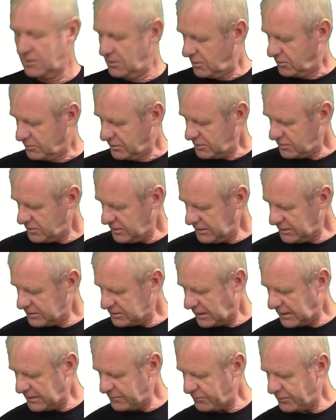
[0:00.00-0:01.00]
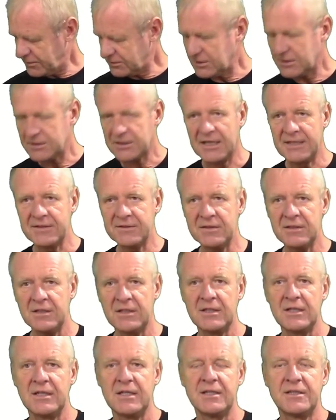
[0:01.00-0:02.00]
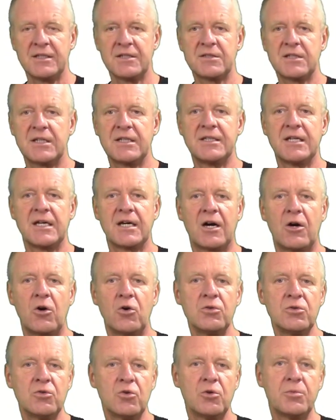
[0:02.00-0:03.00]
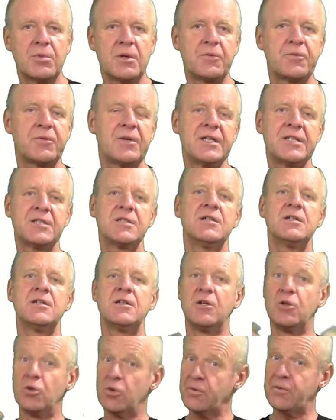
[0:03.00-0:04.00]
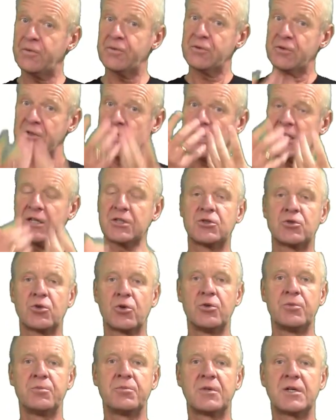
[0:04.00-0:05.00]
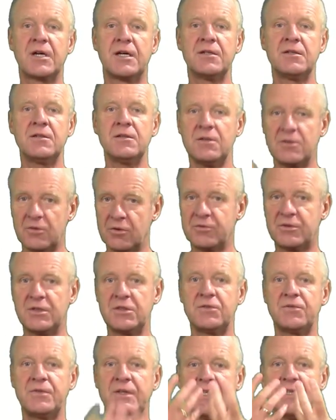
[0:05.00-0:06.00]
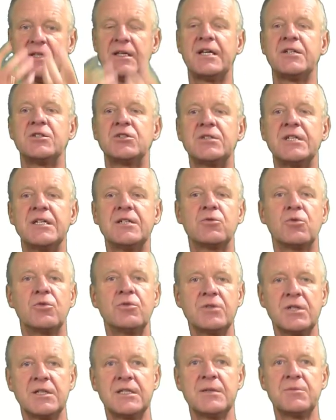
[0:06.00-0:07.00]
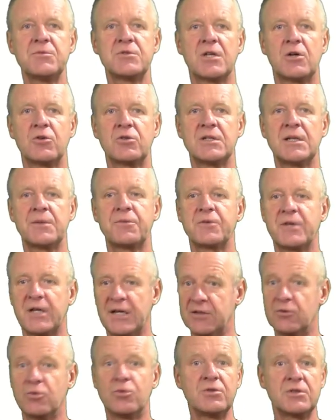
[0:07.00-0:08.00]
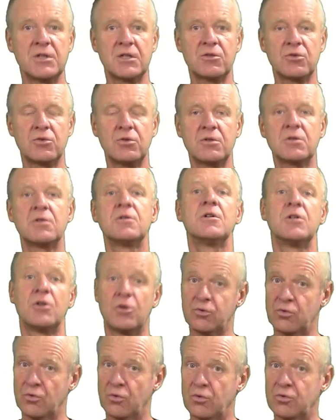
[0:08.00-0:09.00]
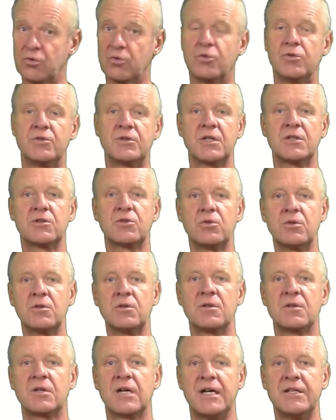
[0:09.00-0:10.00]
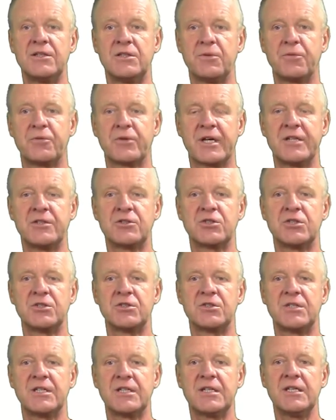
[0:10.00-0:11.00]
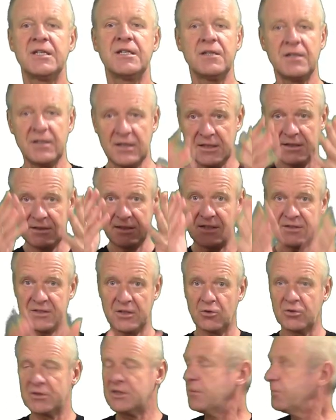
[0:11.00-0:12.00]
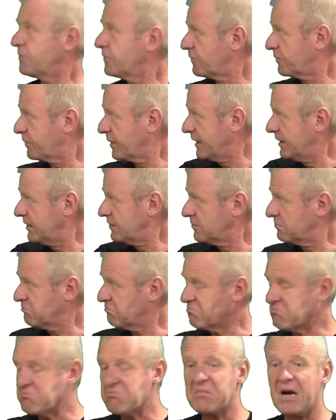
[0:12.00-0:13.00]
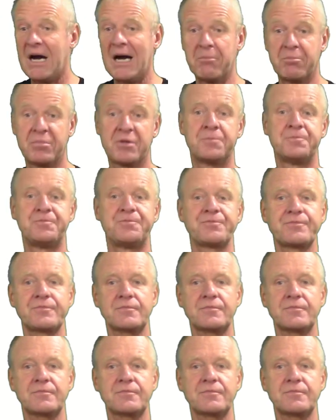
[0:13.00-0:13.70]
Und das liegt einfach daran, dass an der rauen Oberfläche Luft nachströmen kann und deswegen entsteht unter dem Saugnapf kein Unterdruck und ohne Unterdruck kein Differential Sticking. Der Saugnapf fällt ab.